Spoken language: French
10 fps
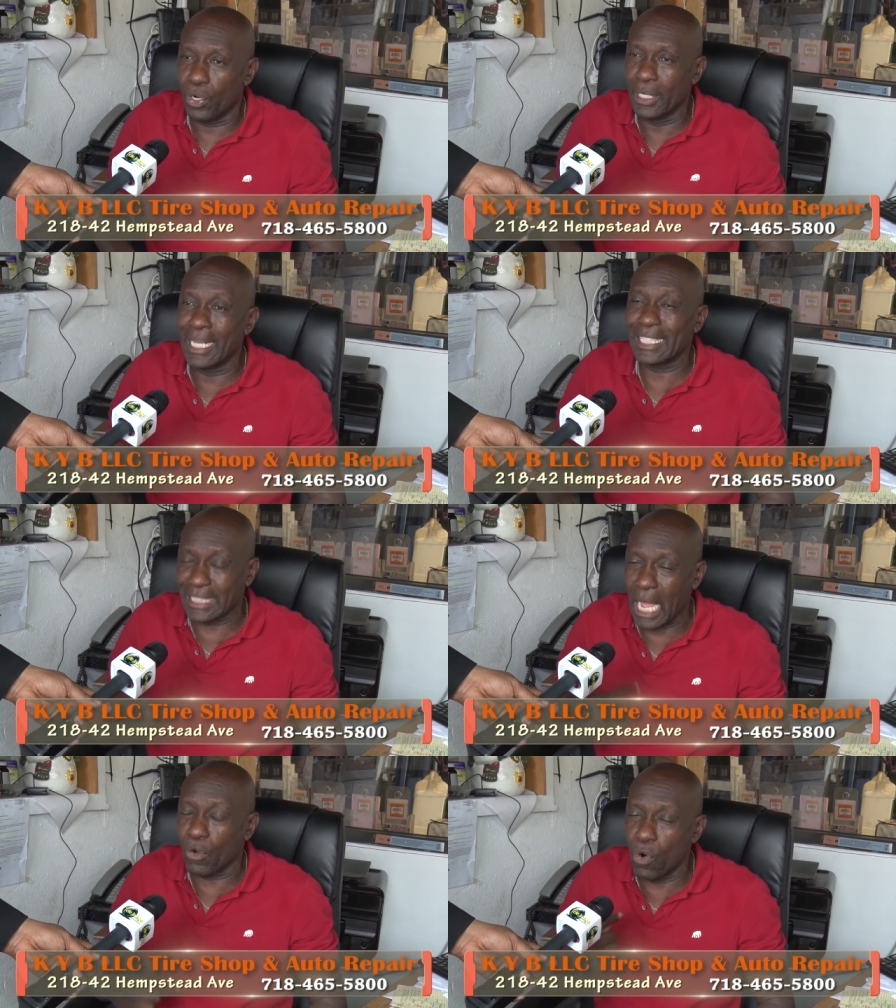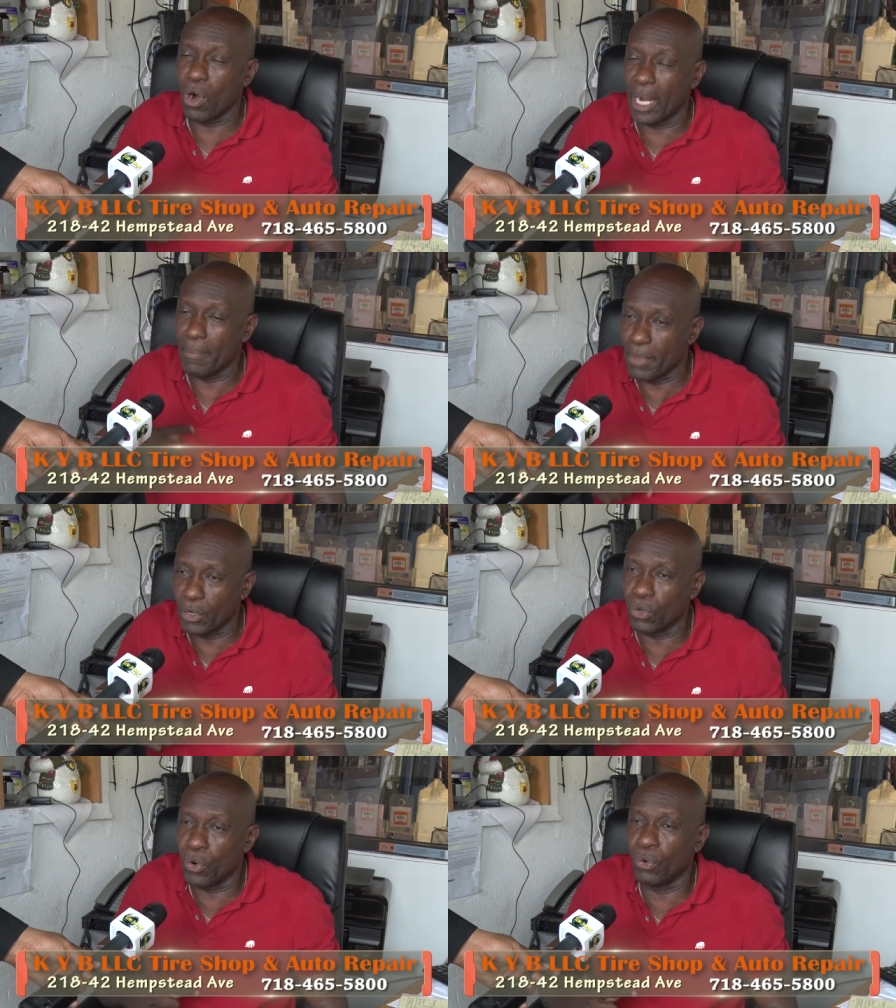dans ça
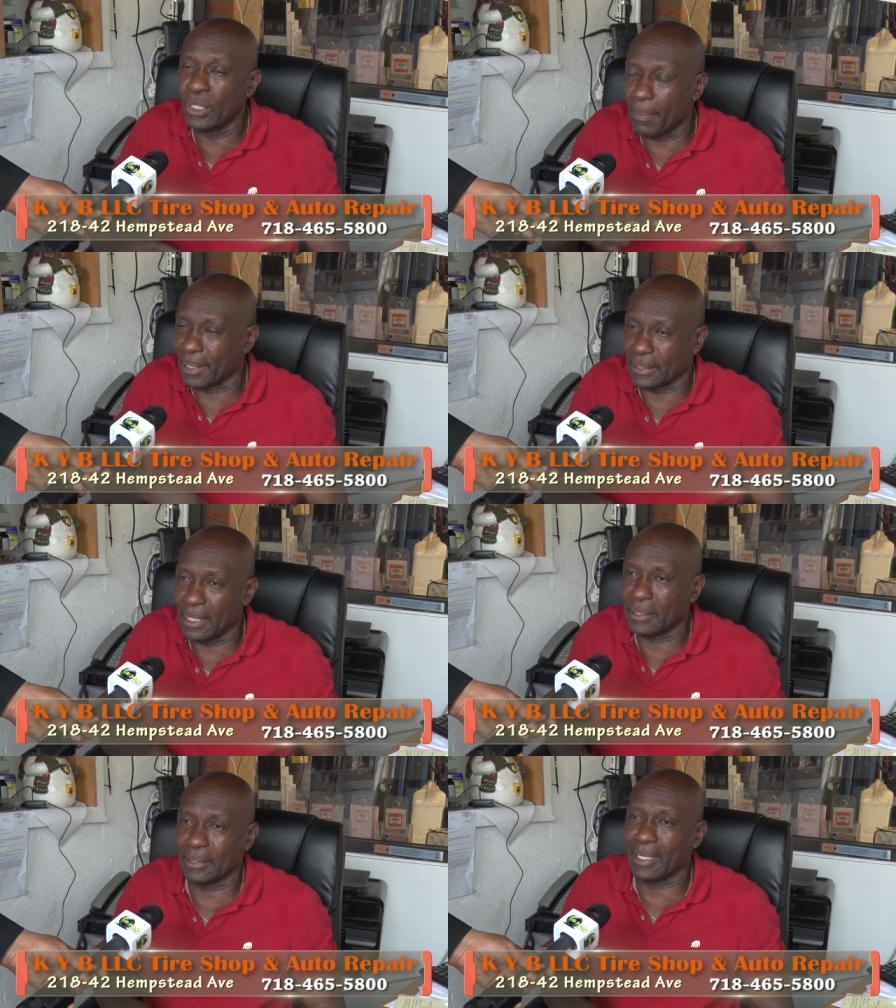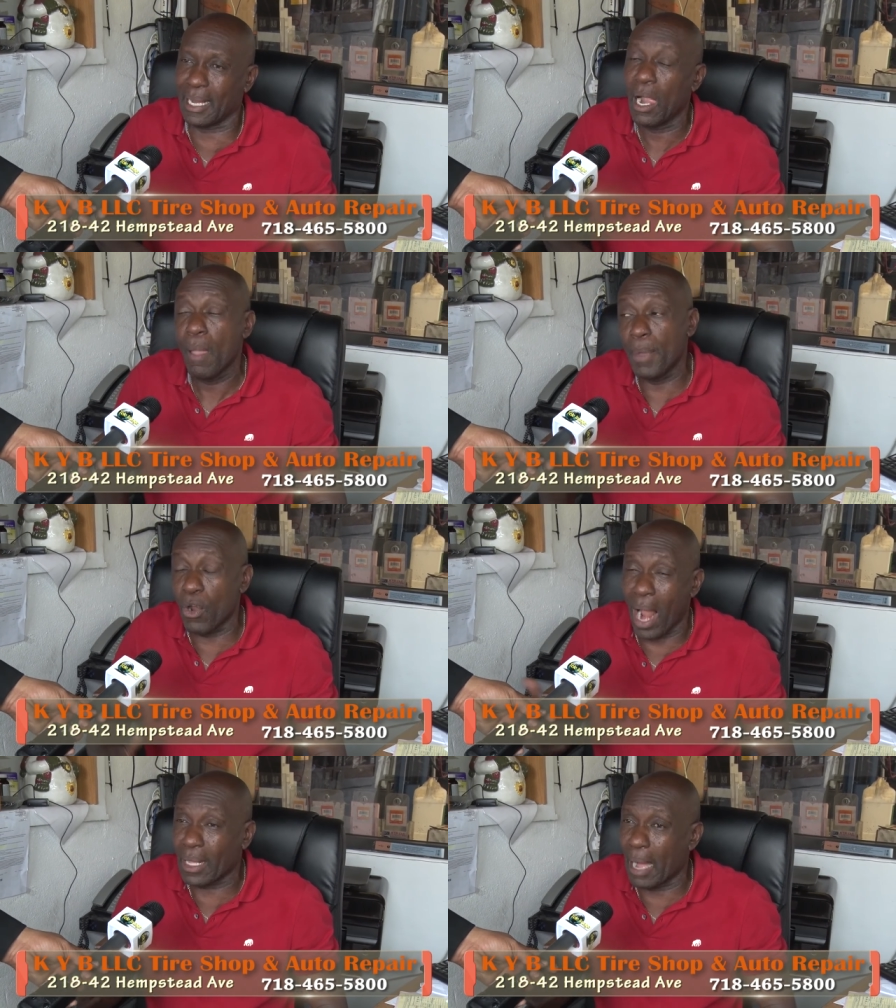ou, dépenser ici là là. Mais
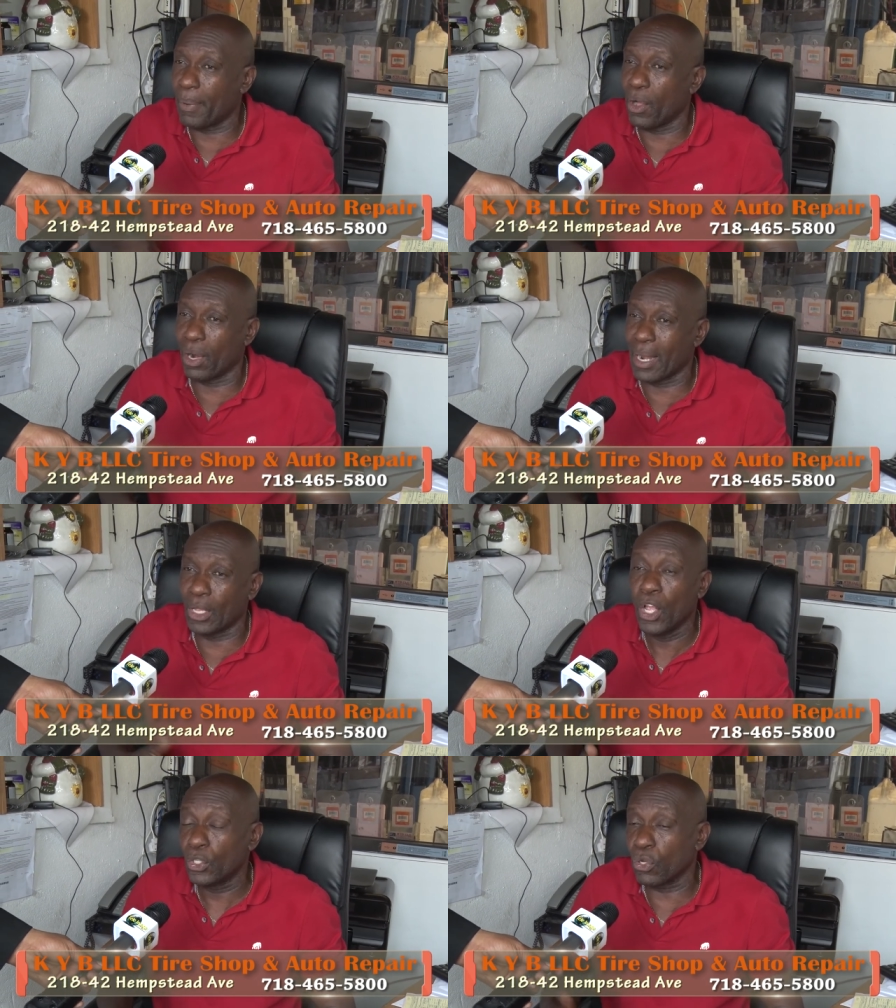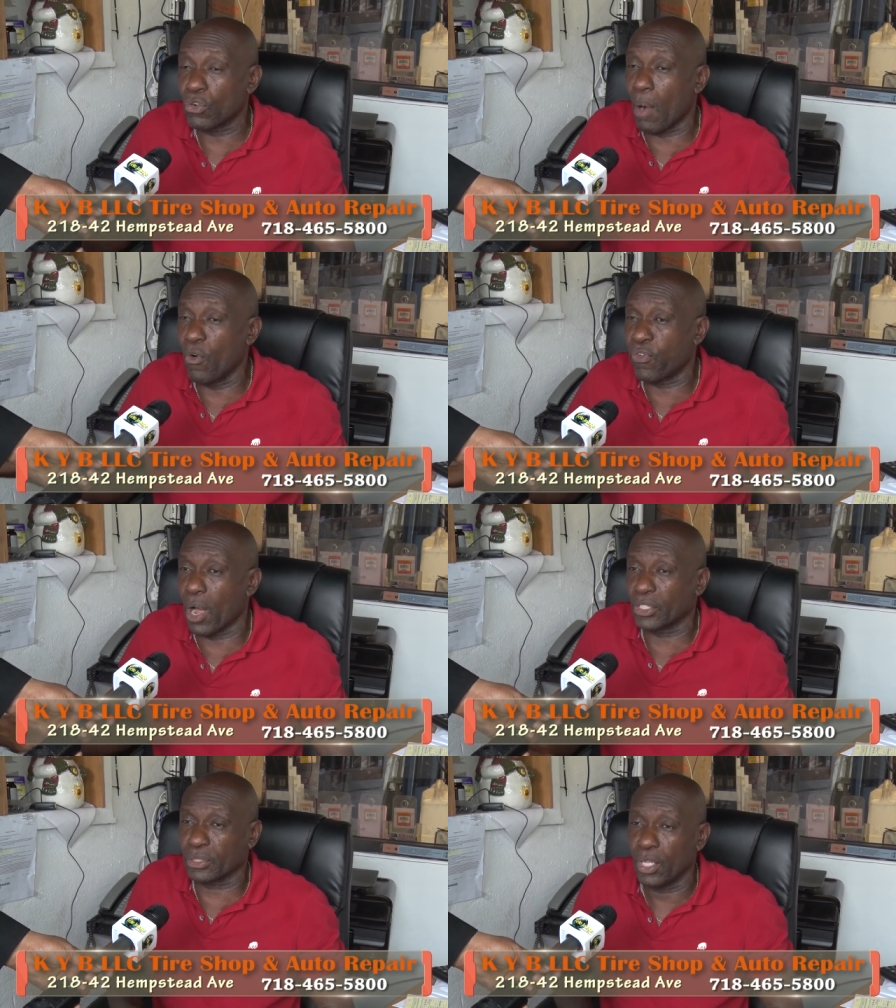le là, son quoi vous
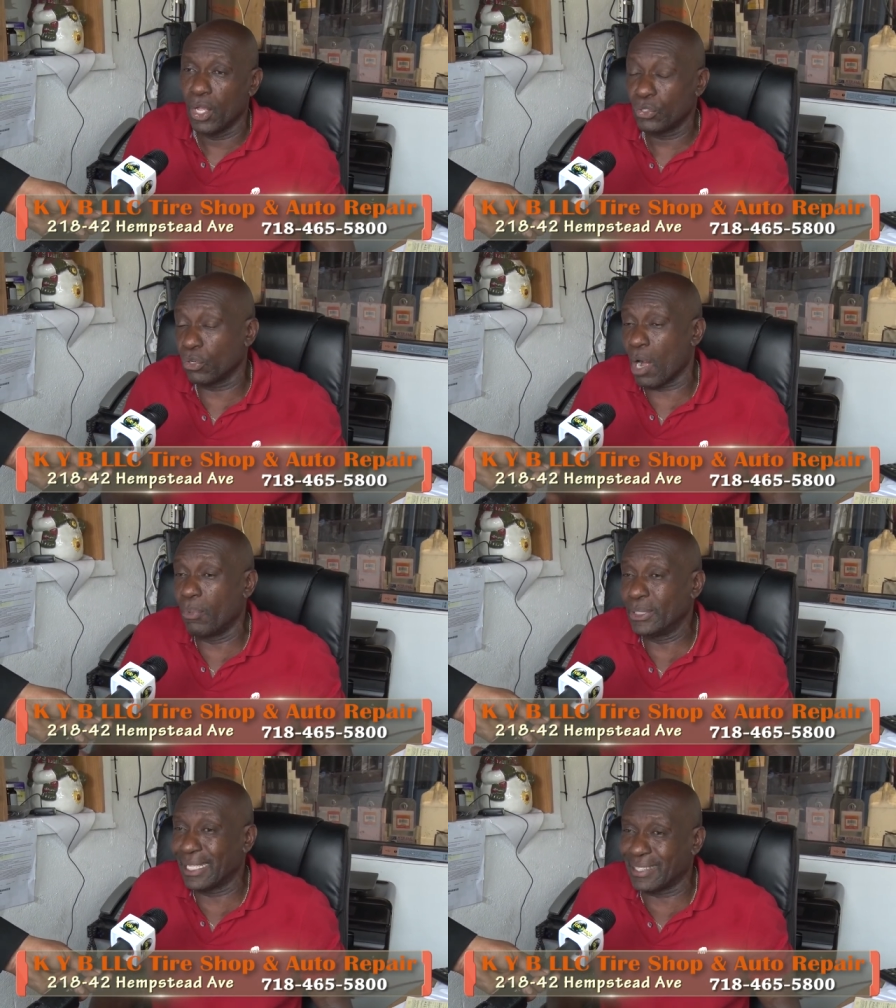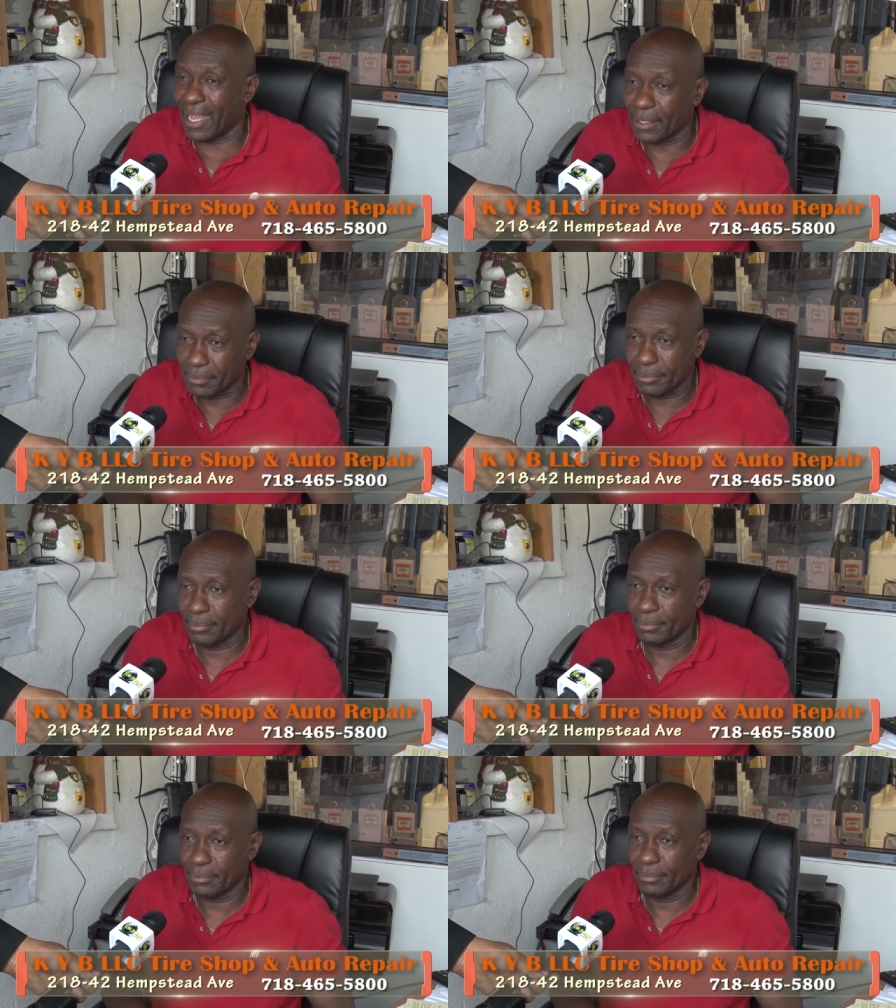floche, son quoi vous jeter.
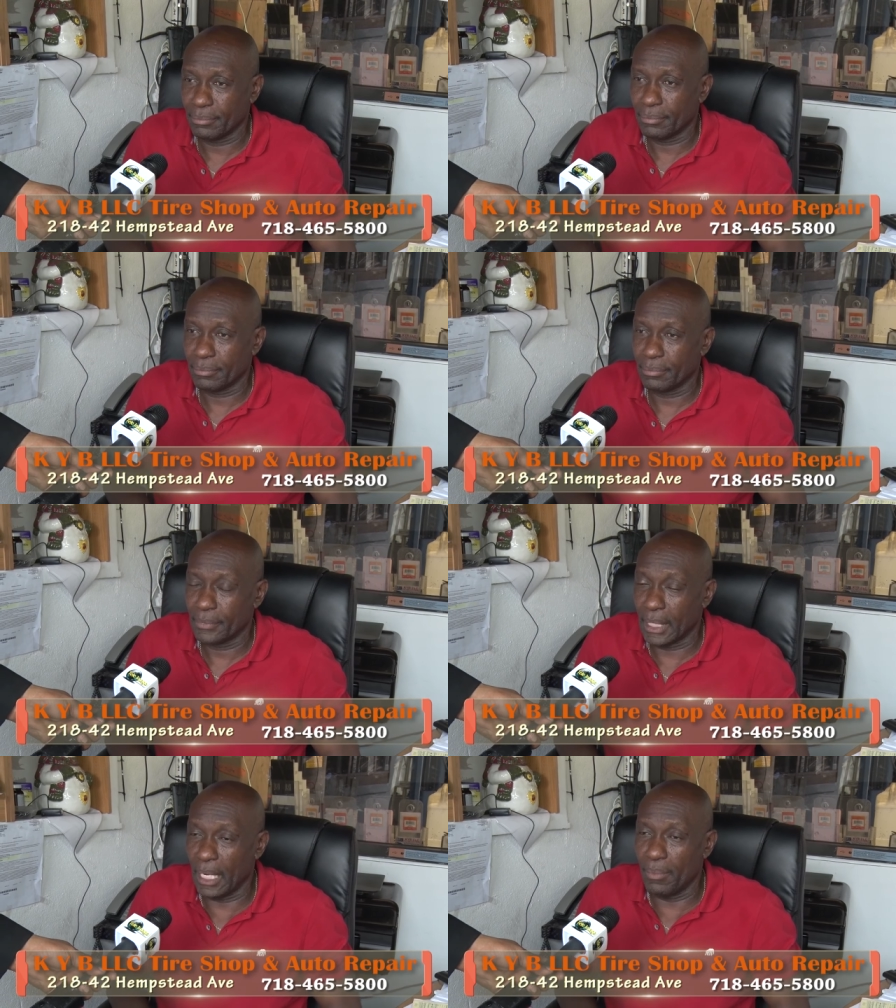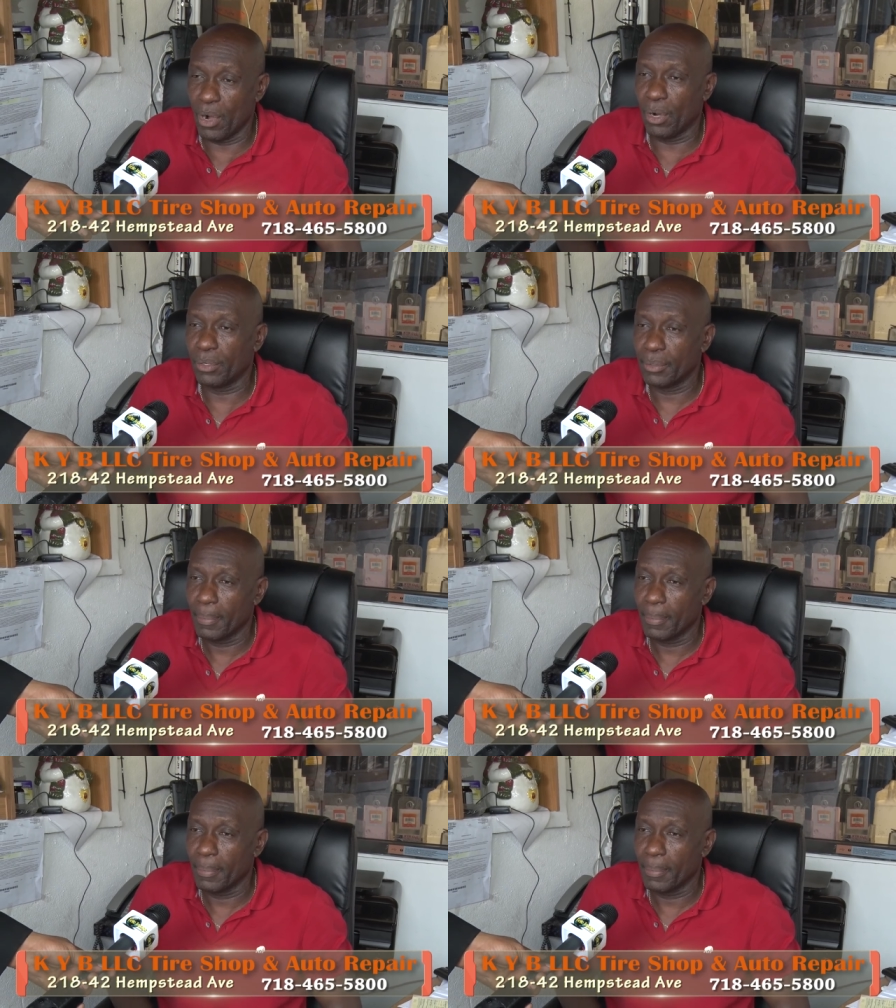On est mort